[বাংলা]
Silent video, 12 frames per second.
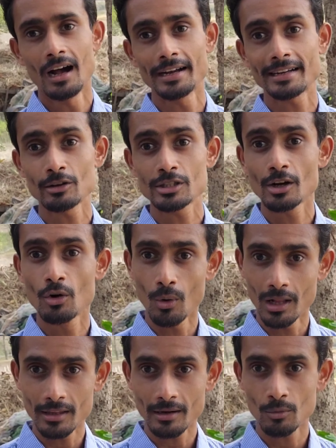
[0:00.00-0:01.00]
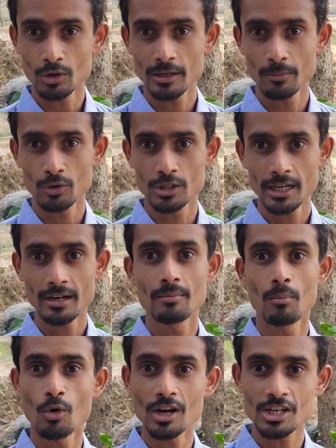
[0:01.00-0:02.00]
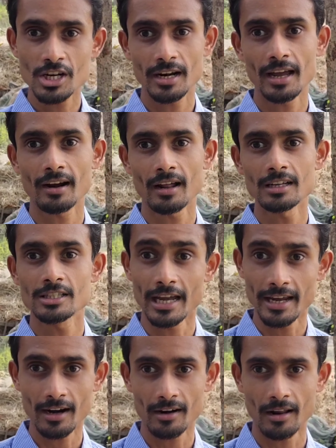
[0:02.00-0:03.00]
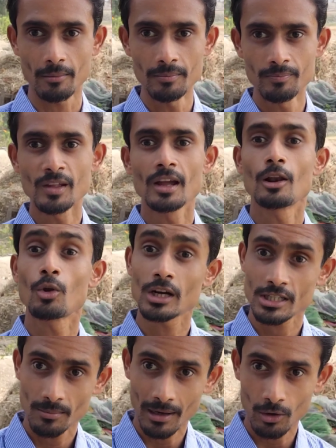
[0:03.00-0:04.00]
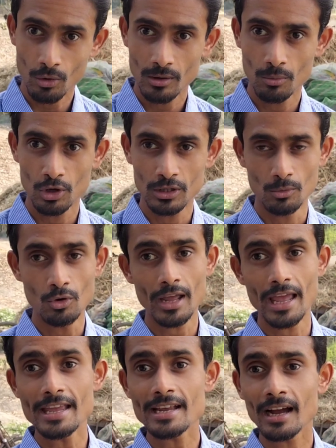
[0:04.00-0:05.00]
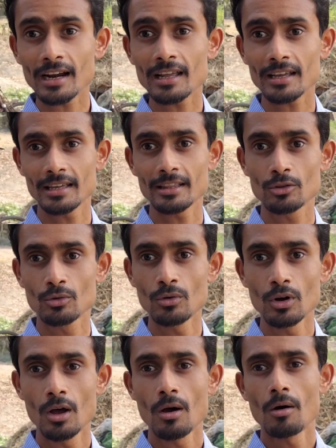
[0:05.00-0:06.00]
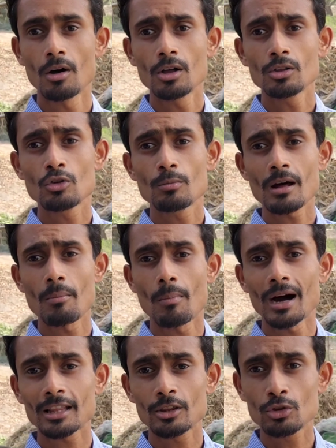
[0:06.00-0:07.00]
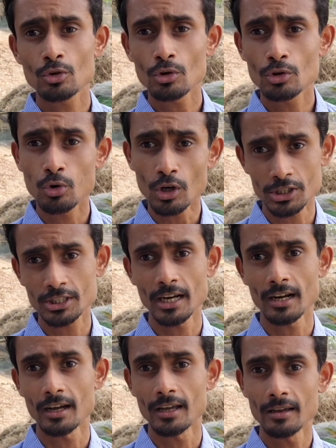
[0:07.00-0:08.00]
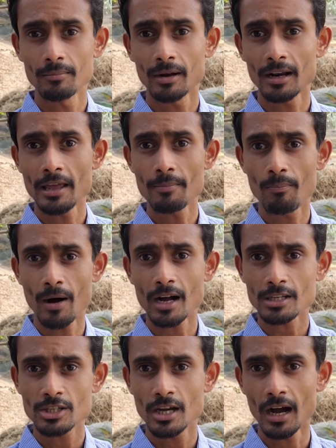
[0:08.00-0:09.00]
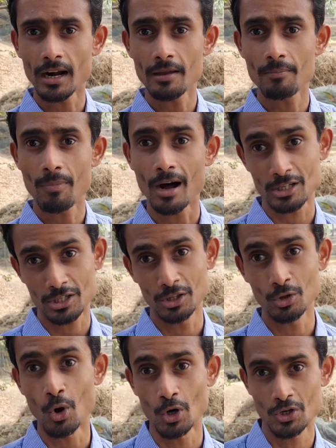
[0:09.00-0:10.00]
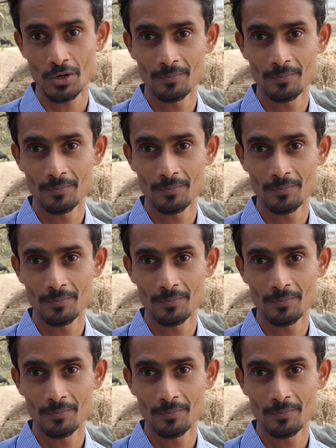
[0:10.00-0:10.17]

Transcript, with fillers: এটা হচ্ছে গোয়ালদার মধ্যে পড়ছে মহিষ সেনাংড়া জায়গার নাম লোকেশন ভালো করে বলে দেবো এইখানে কিন্তু তোমরা মাত্র দশ টাকায় মানে এই পাঁচ আর এই পাঁচ দশ